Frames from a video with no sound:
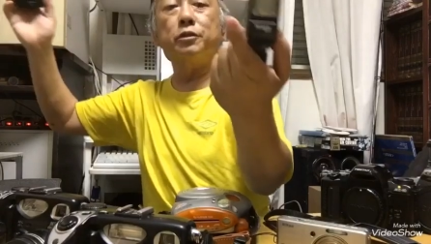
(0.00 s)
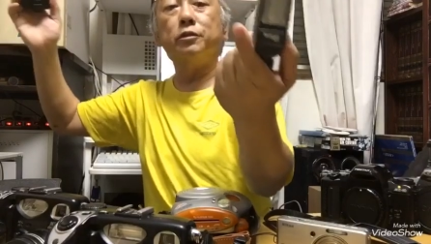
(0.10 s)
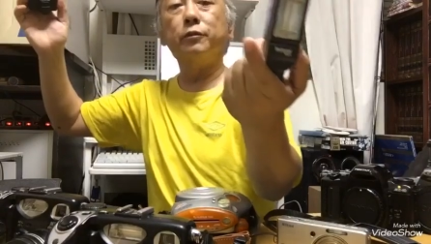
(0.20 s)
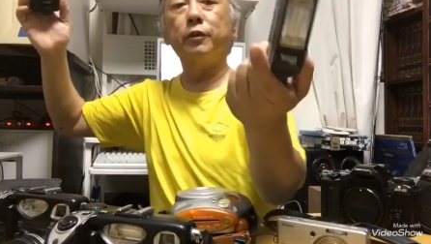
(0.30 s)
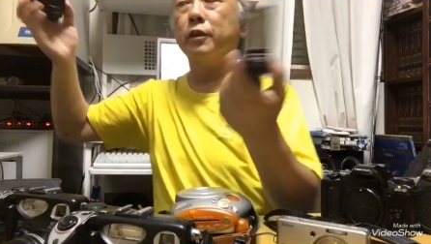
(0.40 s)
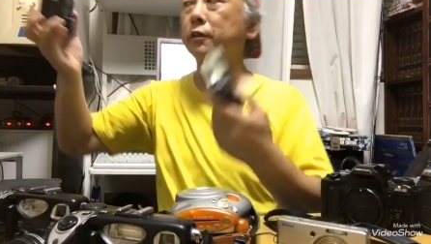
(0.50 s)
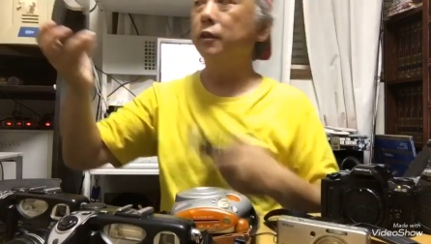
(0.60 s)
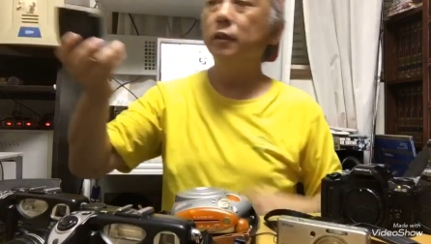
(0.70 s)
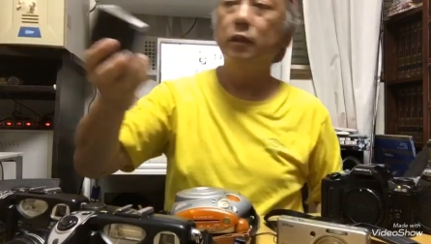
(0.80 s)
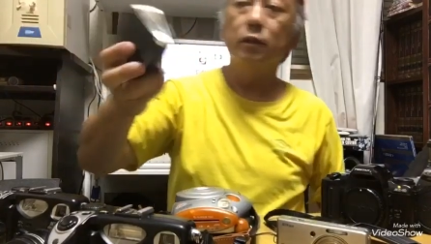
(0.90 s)
すんとも言わなかっ
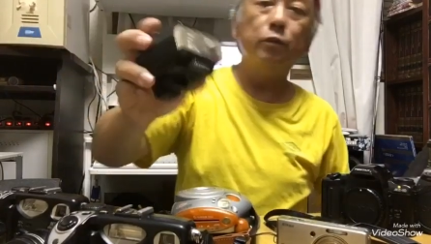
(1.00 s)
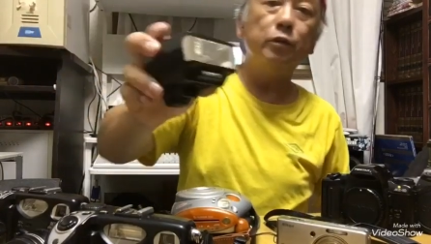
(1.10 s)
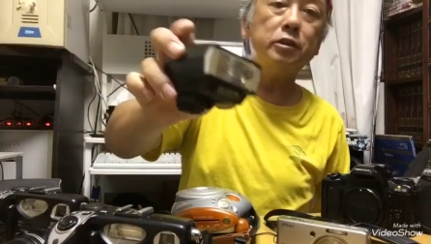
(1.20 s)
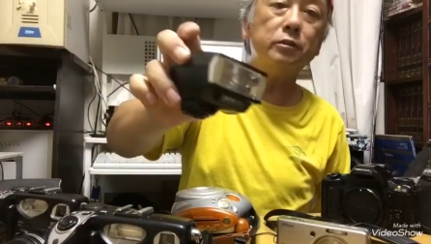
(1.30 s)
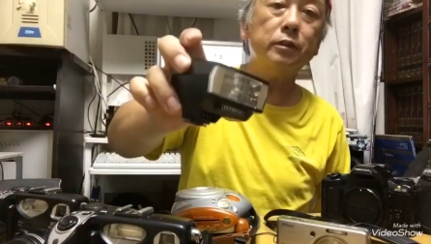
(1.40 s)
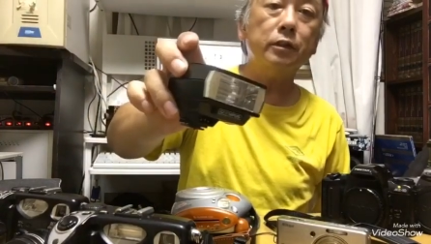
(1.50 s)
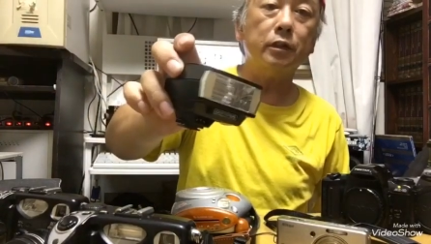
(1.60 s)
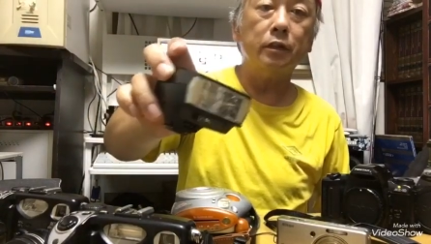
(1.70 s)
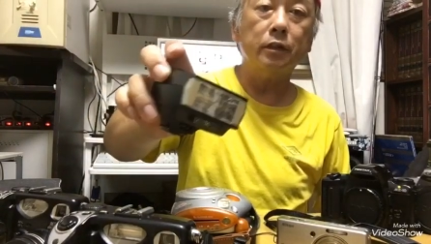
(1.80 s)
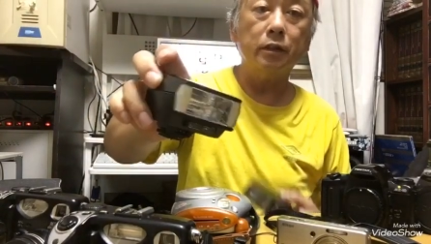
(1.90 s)
たこいつは
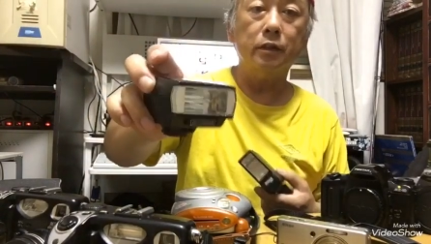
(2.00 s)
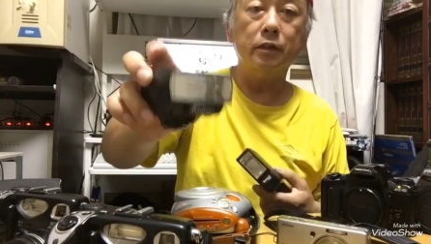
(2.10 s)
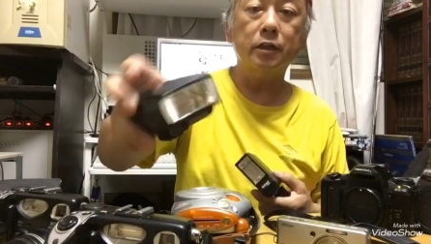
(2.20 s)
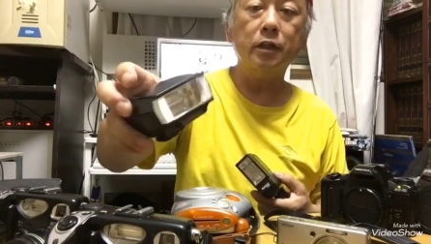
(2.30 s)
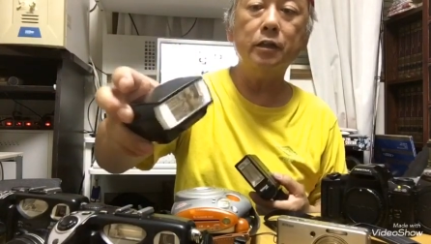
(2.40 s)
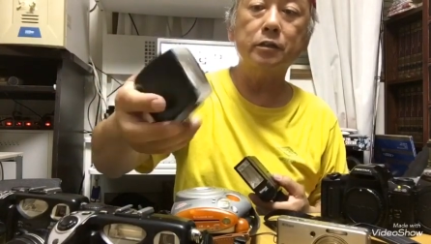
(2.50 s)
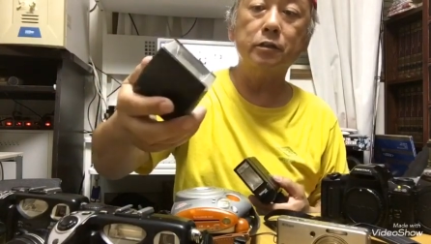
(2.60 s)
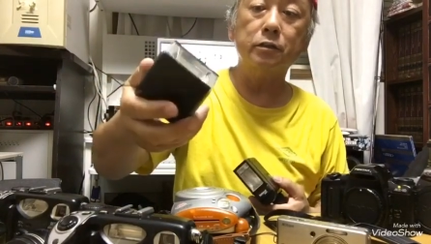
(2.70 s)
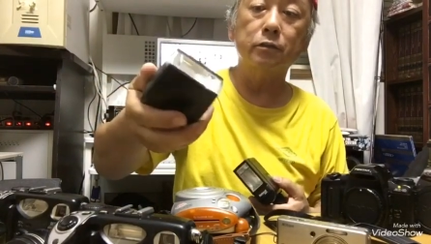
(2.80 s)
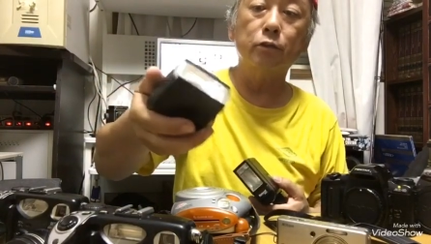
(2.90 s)
ね、えー、チャージ
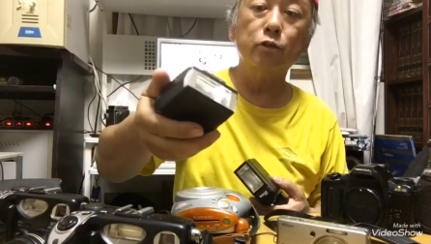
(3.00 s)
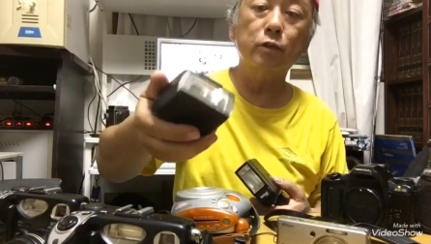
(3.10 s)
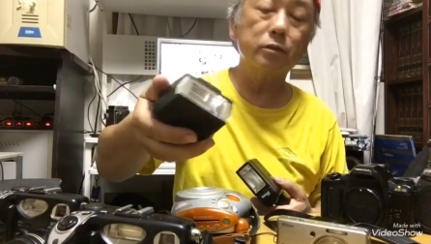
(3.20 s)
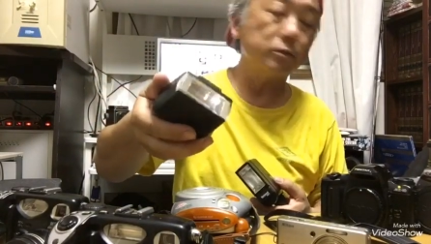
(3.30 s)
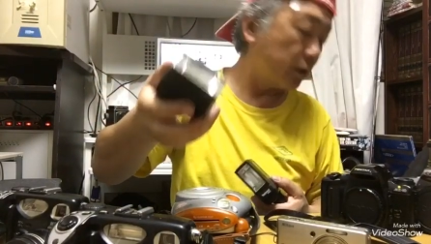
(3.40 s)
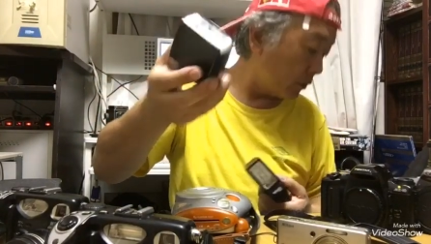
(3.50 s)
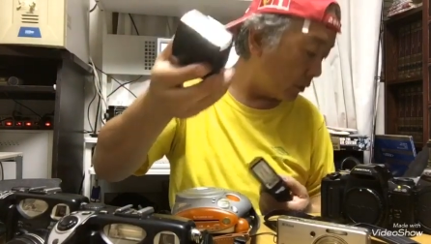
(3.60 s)
する音はするんだけど